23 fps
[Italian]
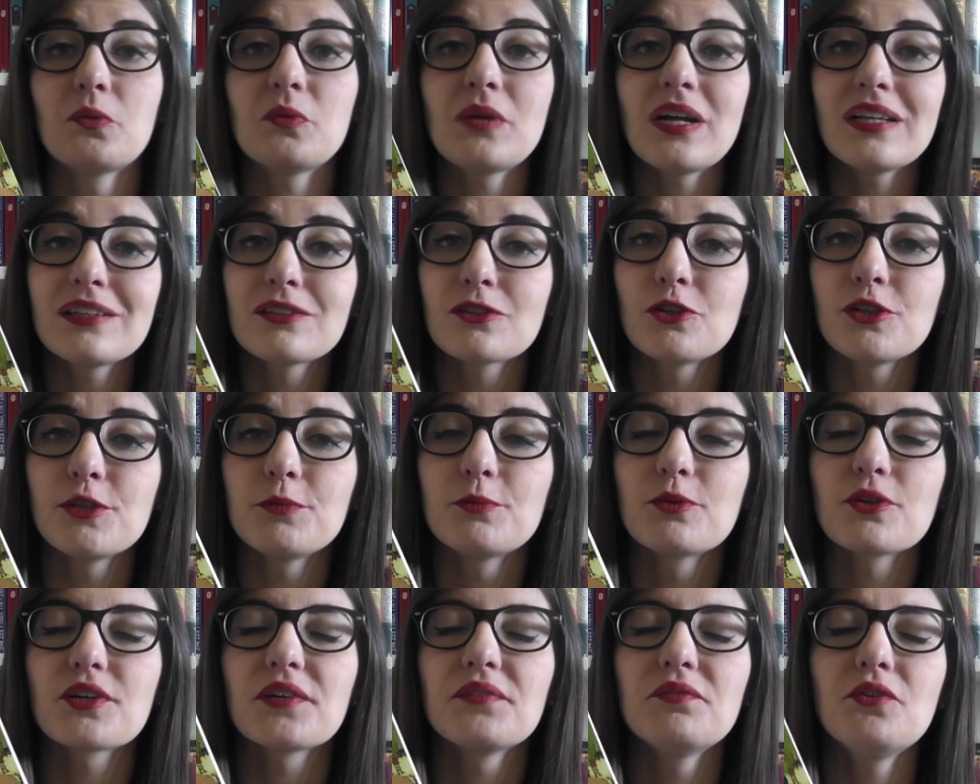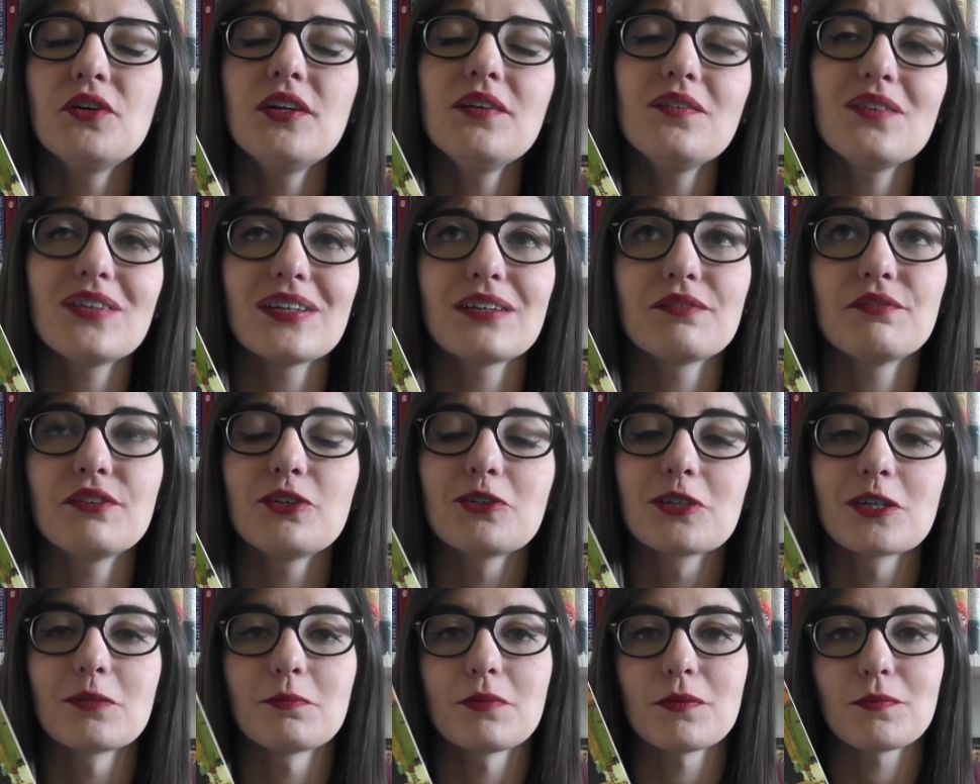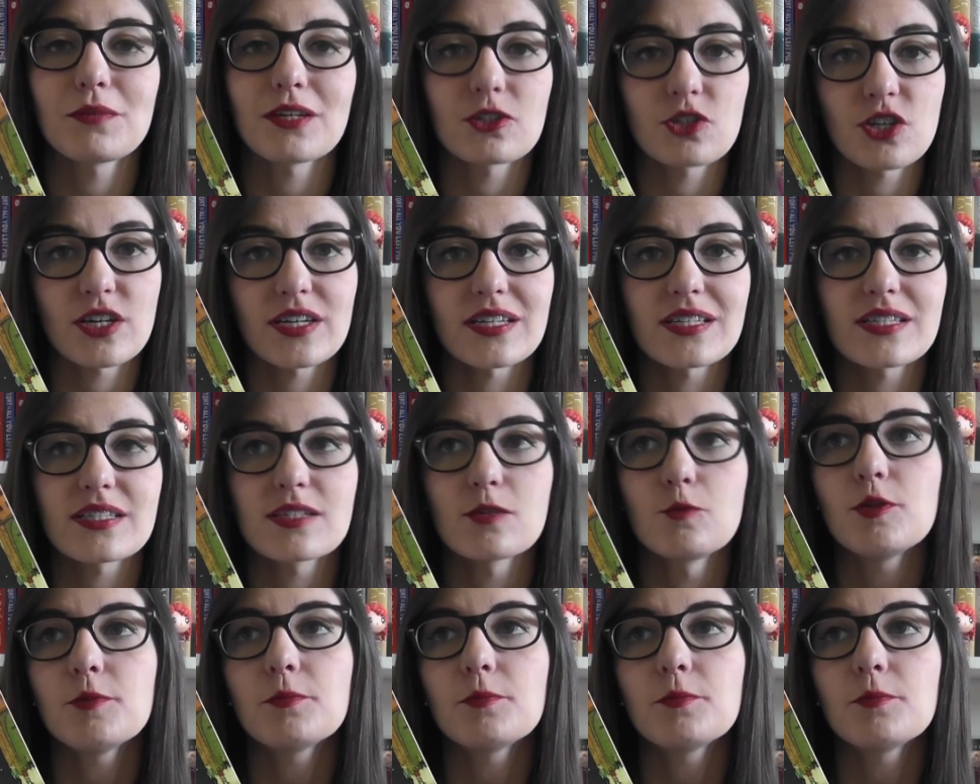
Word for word: un altro libro che volevo davvero che mi piacesse,